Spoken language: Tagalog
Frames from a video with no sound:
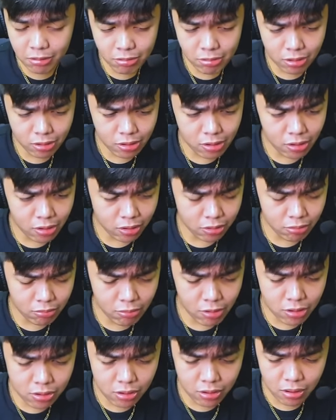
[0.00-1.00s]
ko
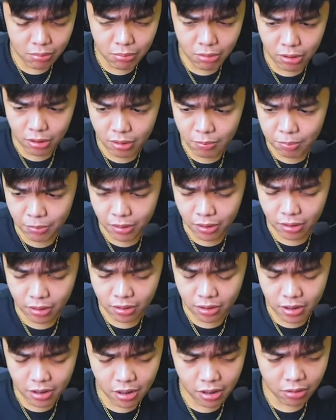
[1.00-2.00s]
nakakatuwa sila mga
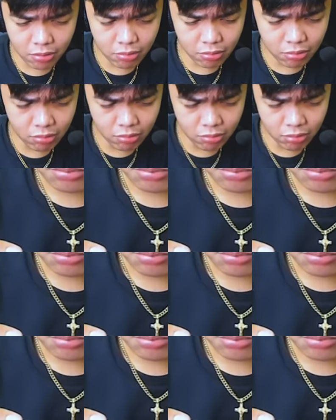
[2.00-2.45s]
pare ano.